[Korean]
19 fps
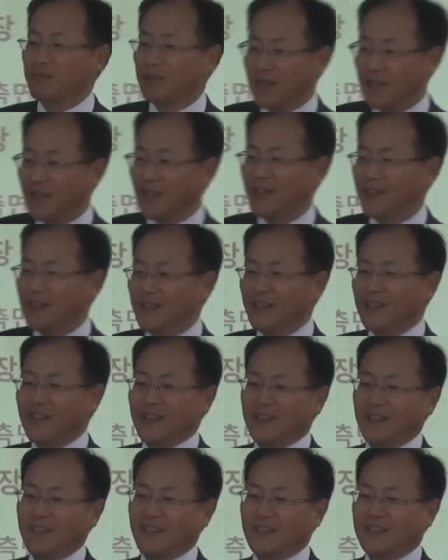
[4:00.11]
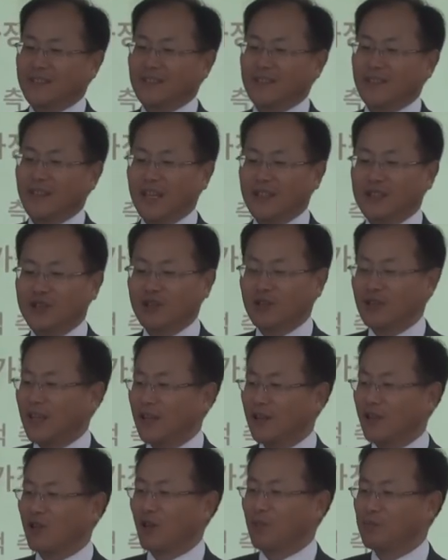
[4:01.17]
때문에 예, 그 행정개혁